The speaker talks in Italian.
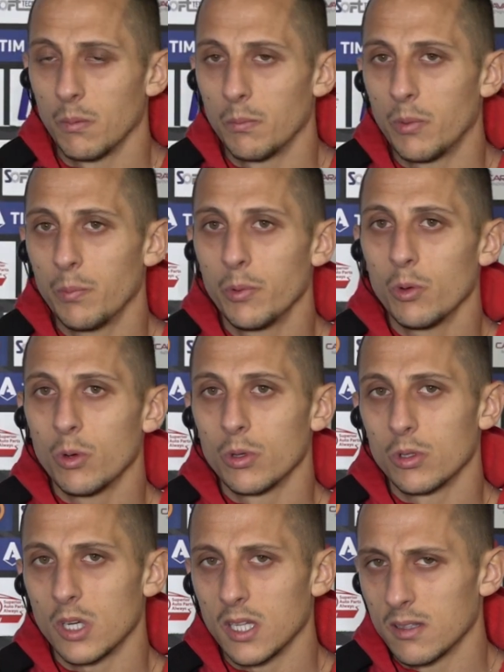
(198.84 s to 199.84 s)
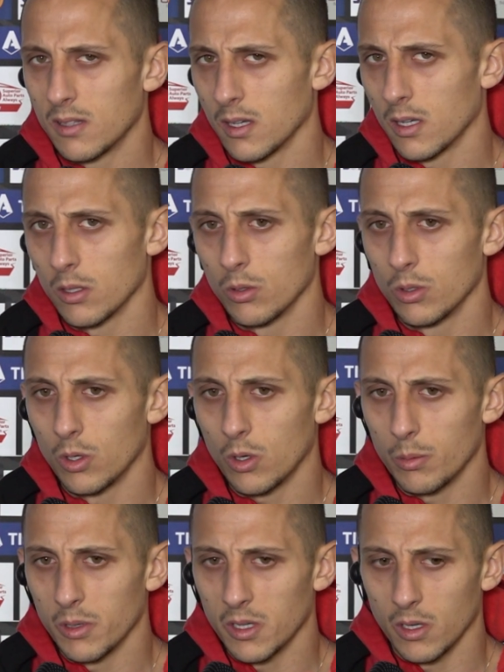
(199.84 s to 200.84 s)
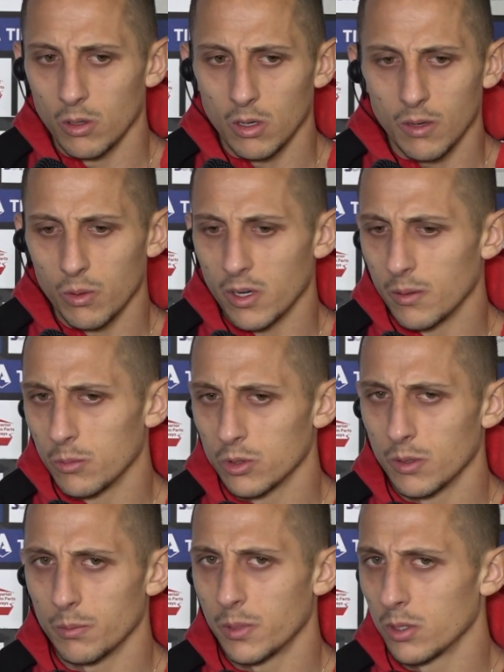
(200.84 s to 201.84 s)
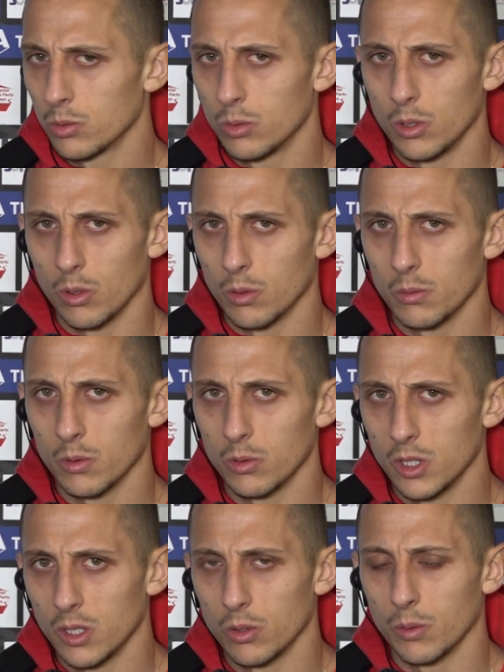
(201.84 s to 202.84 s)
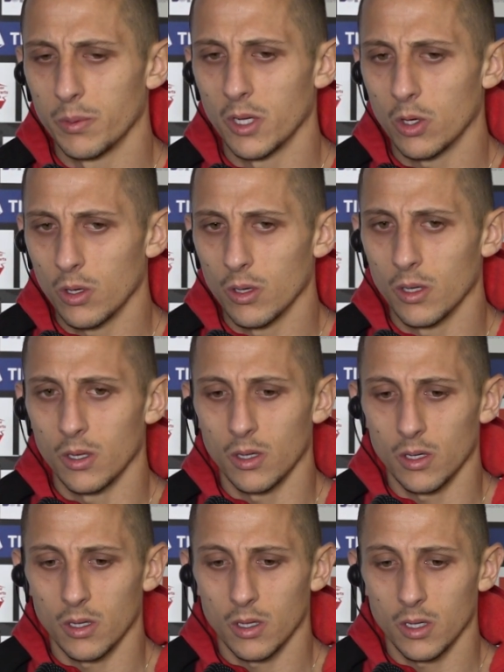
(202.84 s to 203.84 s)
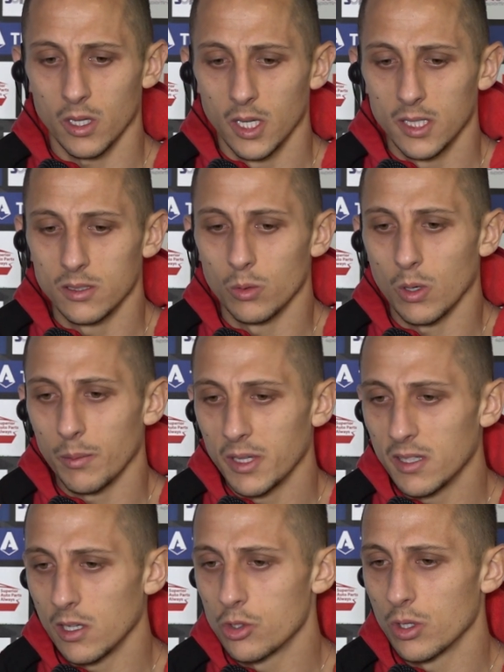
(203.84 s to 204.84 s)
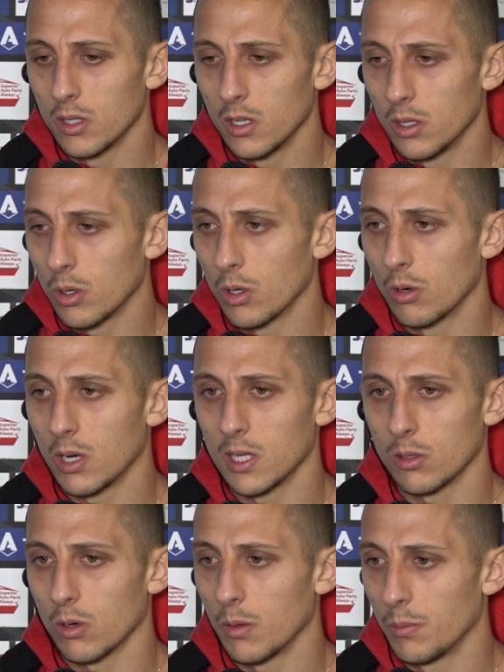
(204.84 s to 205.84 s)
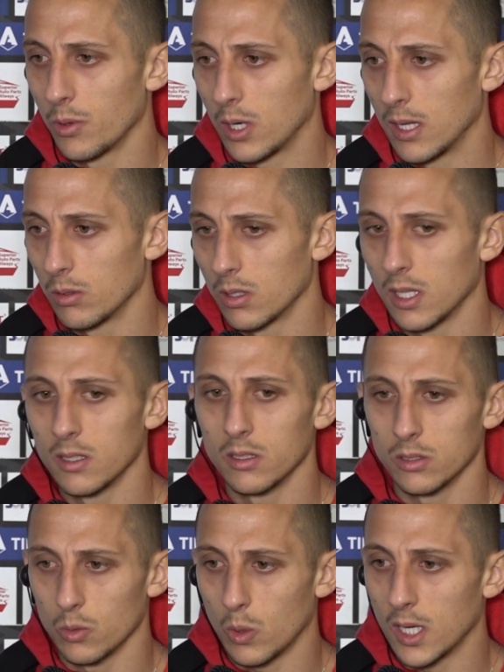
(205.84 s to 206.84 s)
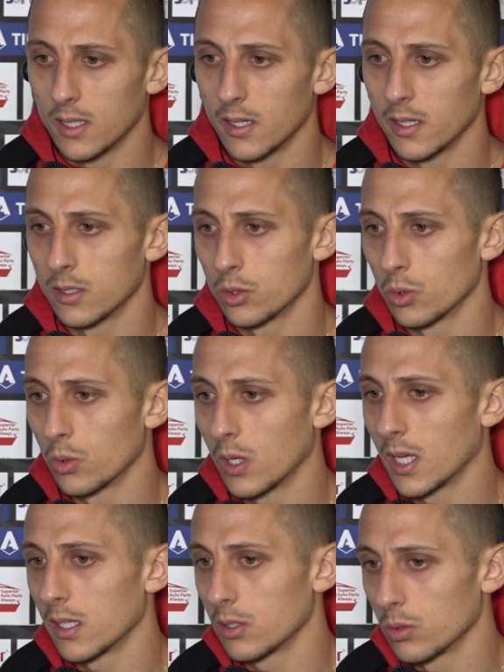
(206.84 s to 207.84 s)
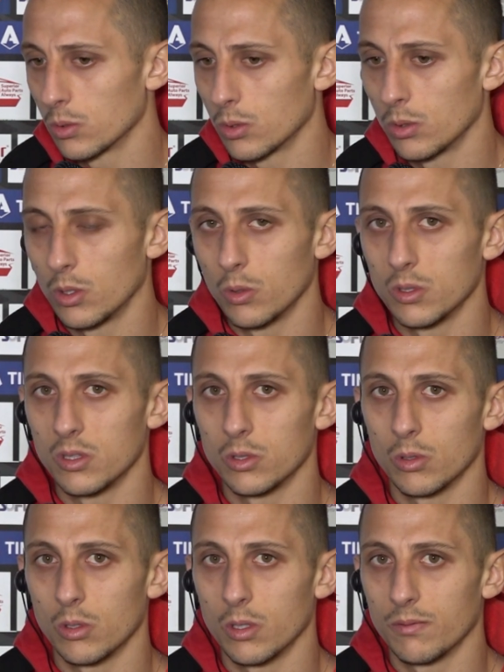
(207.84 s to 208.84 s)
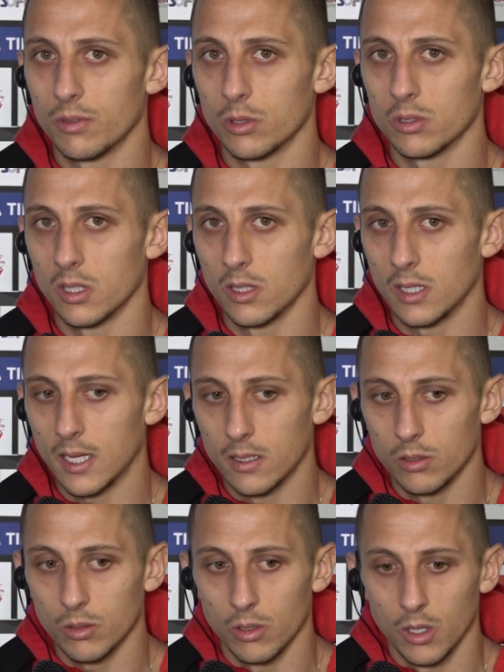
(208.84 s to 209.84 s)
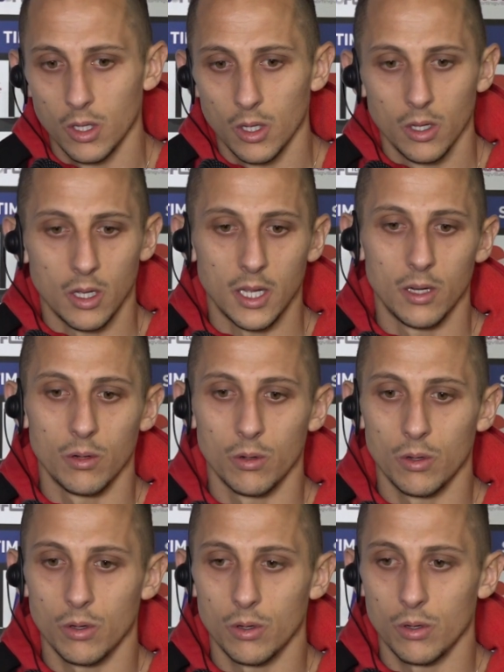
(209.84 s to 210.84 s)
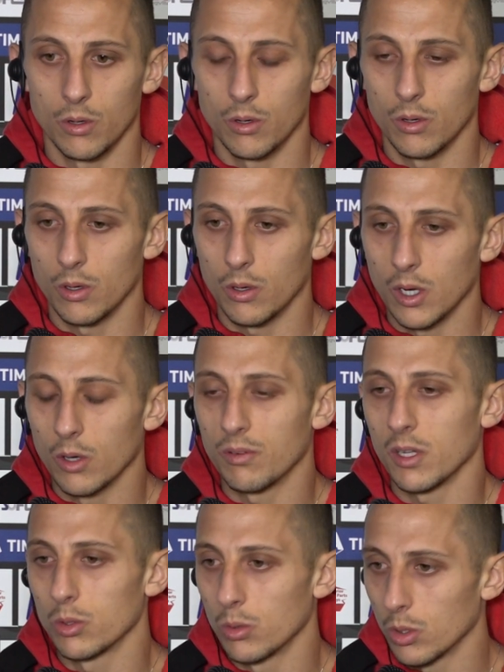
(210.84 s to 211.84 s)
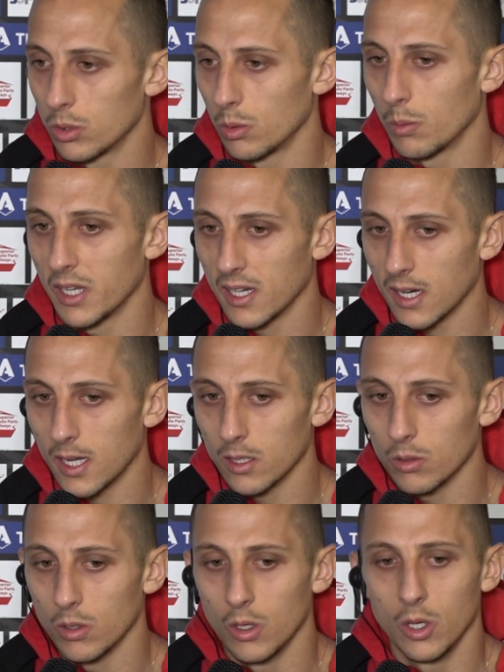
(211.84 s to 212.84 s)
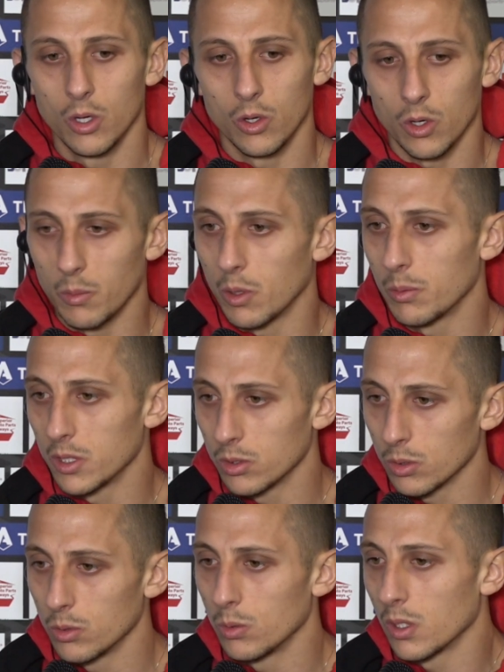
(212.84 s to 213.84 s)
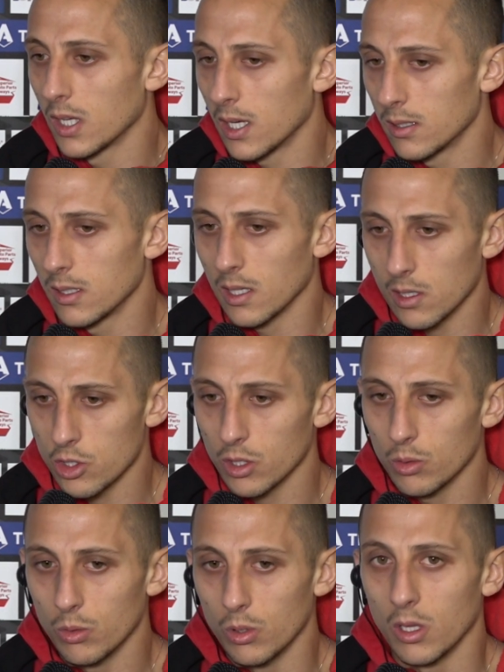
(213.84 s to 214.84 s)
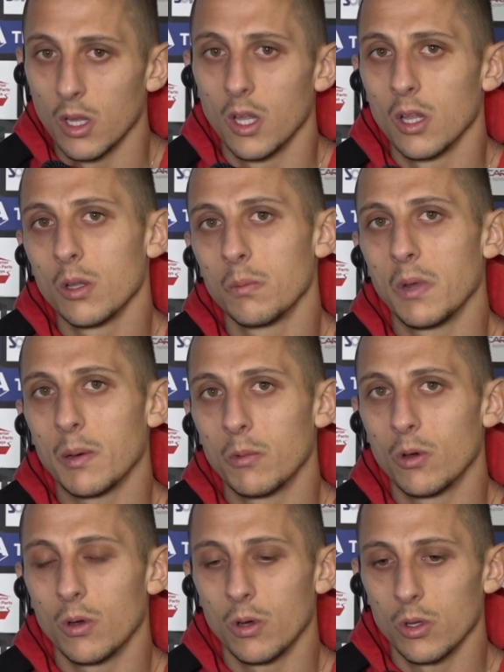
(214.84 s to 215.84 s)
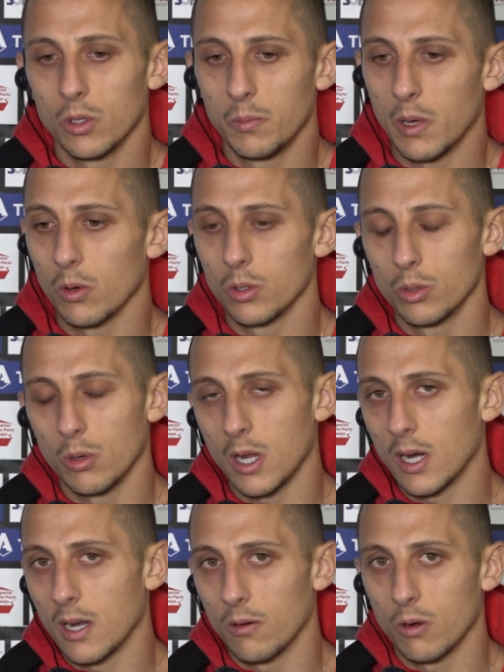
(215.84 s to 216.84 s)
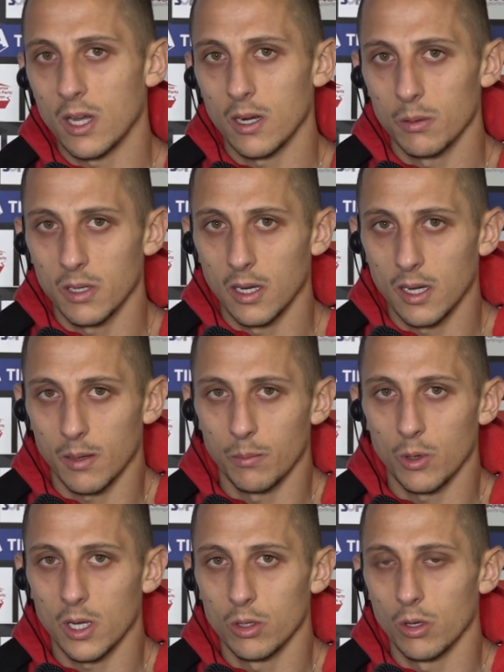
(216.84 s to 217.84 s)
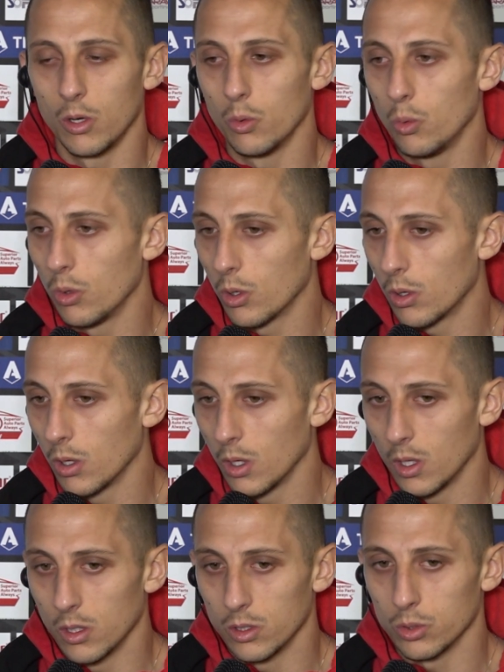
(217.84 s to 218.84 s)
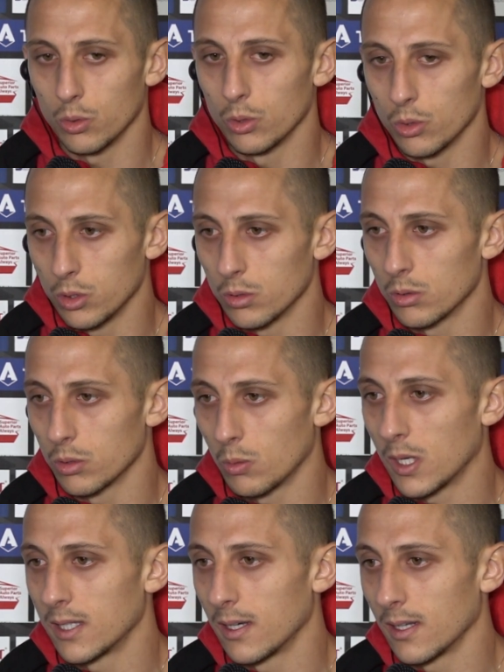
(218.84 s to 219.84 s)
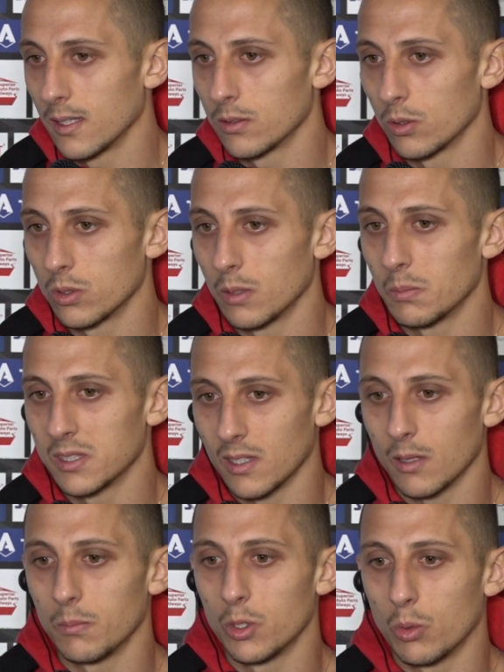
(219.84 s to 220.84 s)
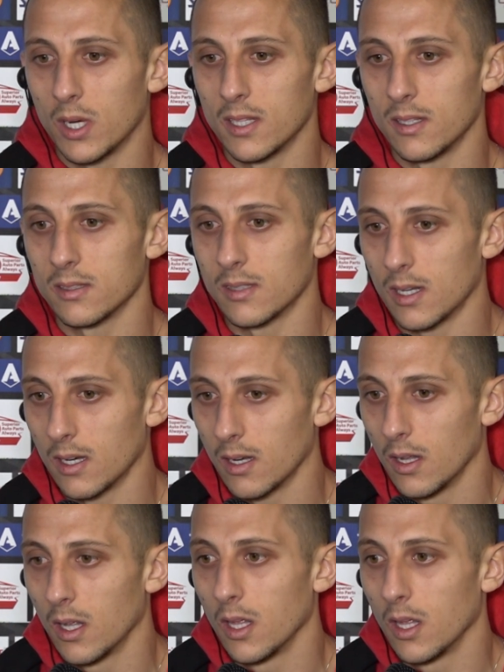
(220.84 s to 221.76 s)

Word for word: Un po' più contratta credo di no perché noi lavoreremo sempre su di noi come ho detto, però eh, sicuramente il giorno di ritorno è un altro campionato, tante squadre che sono anche sotto di noi si sono rinforzate tanto, hanno, hanno fatto un ottimo mercato, noi abbiamo preso due grandi calciatori, dobbiamo, dobbiamo continuare a lavorare perché il campionato è lungo, sotto ci sono squadre che sono sempre state abituate a stare